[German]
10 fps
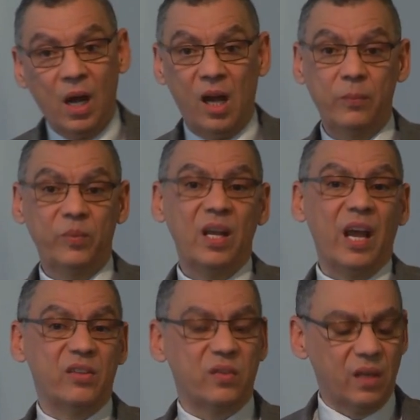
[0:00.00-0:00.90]
Ähm,
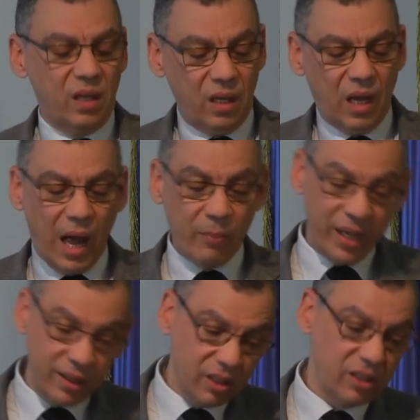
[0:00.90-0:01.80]
es, am
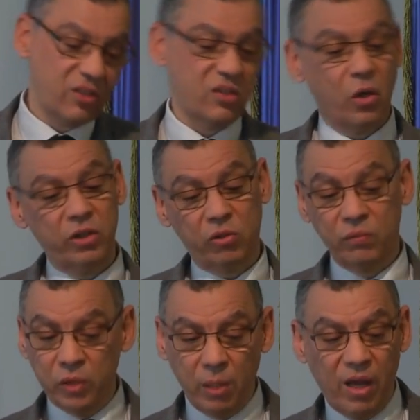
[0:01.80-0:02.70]
Ende, das ist heute
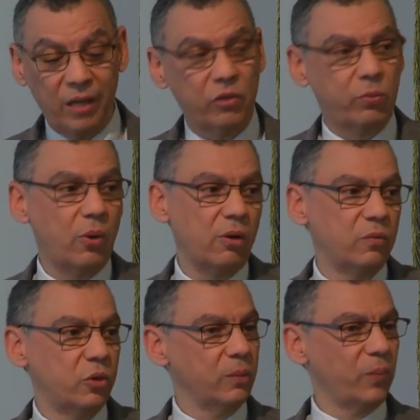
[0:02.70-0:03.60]
schon wunderbar
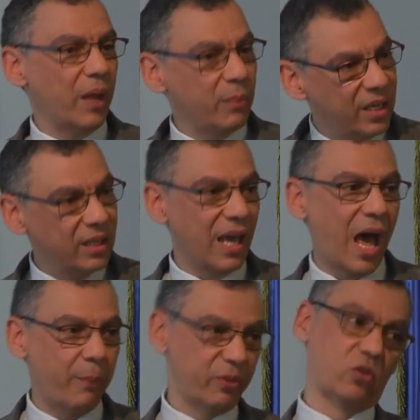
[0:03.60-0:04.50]
angesprochen worden, am Ende
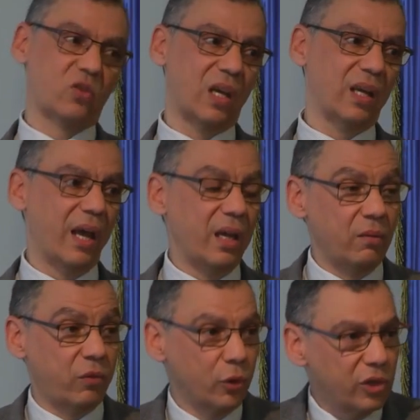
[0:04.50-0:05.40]
gab es sozusagen
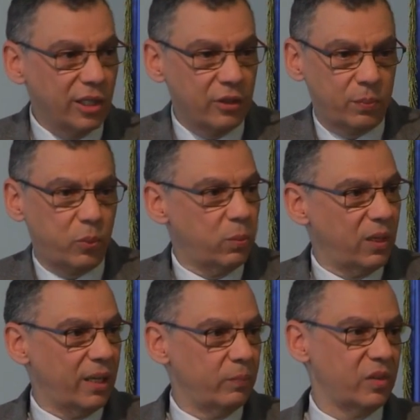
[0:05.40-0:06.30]
ein
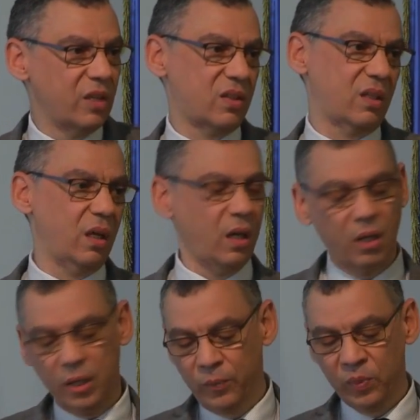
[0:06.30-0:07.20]
Flüchtlingsproblem, das
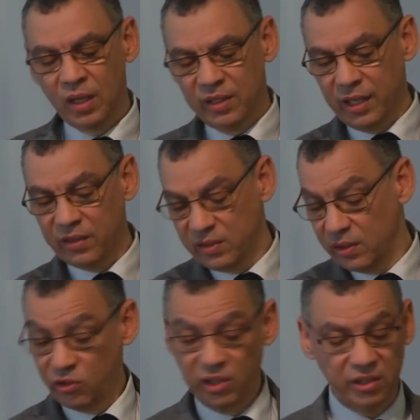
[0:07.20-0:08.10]
äh, dessen
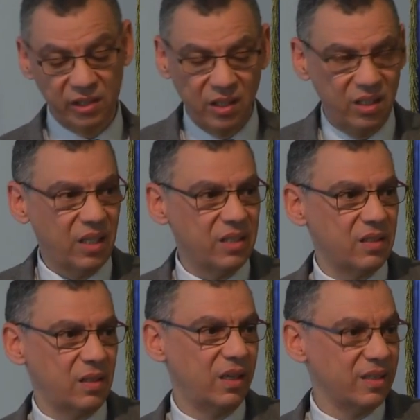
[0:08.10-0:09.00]
Geschichte ich hier nicht
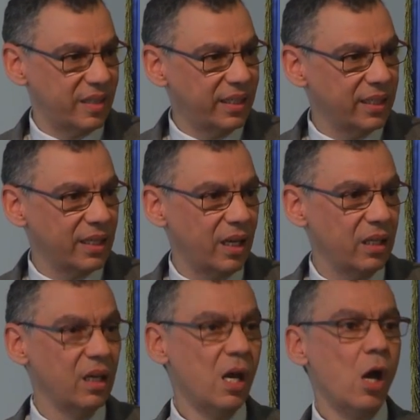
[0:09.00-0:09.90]
erzählen kann.